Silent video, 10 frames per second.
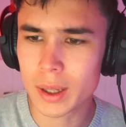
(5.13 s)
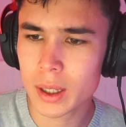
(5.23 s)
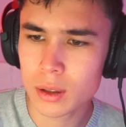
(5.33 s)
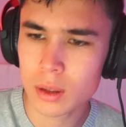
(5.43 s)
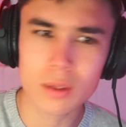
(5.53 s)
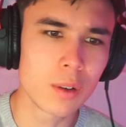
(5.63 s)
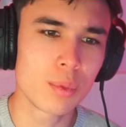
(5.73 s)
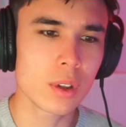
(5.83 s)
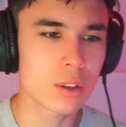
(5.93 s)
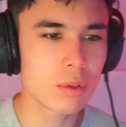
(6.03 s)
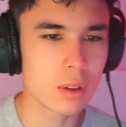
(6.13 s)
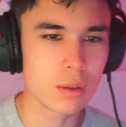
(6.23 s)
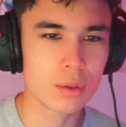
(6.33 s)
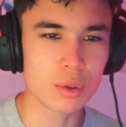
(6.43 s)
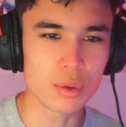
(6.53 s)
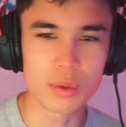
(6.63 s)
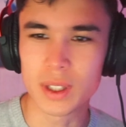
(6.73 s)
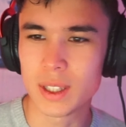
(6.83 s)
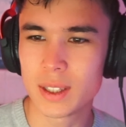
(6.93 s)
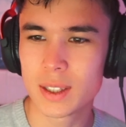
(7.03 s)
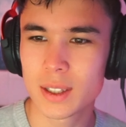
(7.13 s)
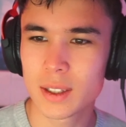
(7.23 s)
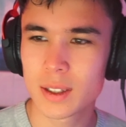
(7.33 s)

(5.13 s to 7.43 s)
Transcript: quel jeu est-ce qu'on va pouvoir jouer aujourd'hui